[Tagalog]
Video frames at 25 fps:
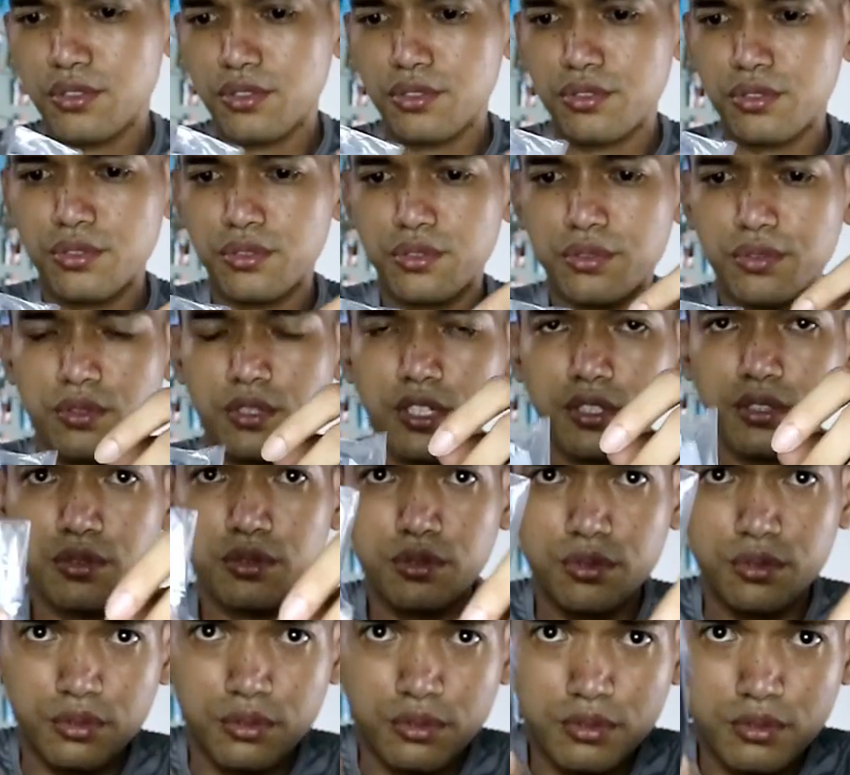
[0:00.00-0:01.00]
ko sure kung
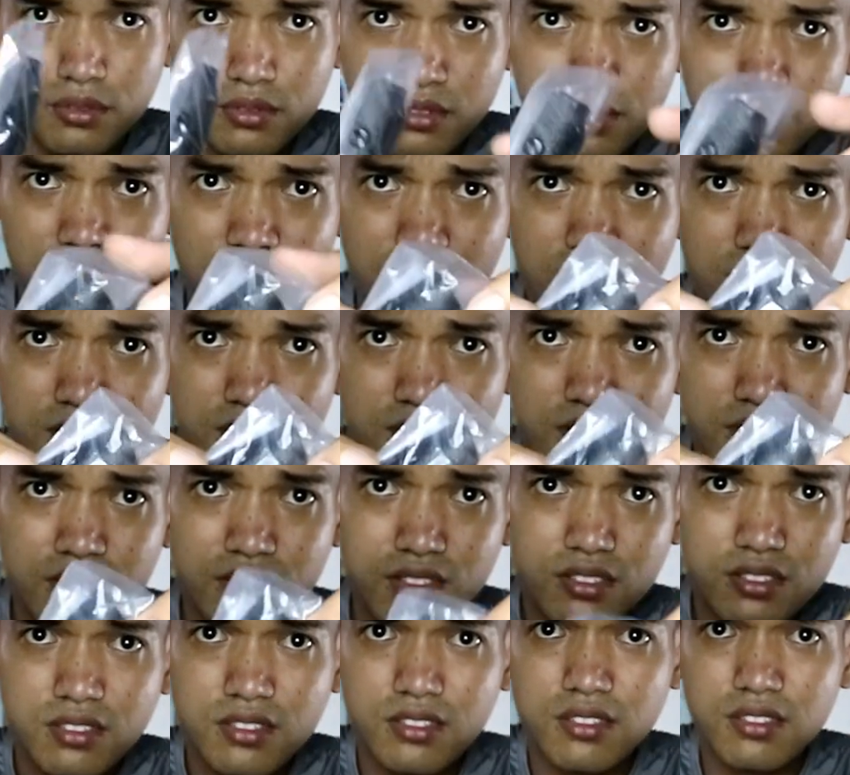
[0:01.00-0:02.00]
ano to is